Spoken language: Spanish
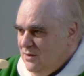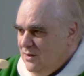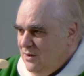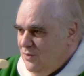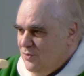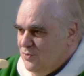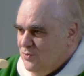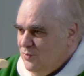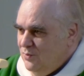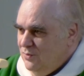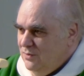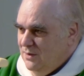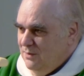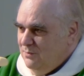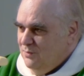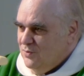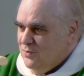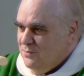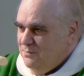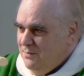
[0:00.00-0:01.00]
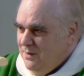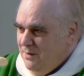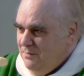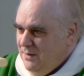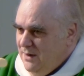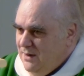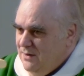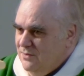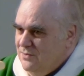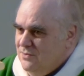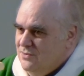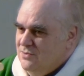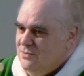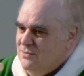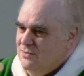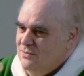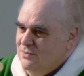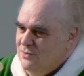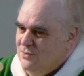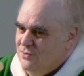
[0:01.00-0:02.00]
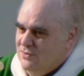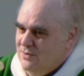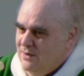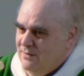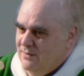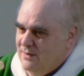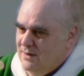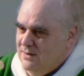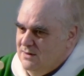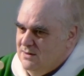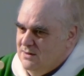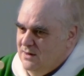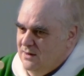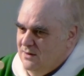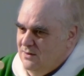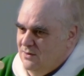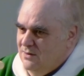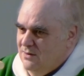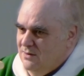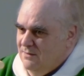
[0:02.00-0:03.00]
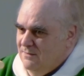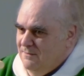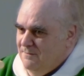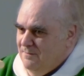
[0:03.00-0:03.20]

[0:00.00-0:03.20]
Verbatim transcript: y los últimos primeros, nos dice el Señor.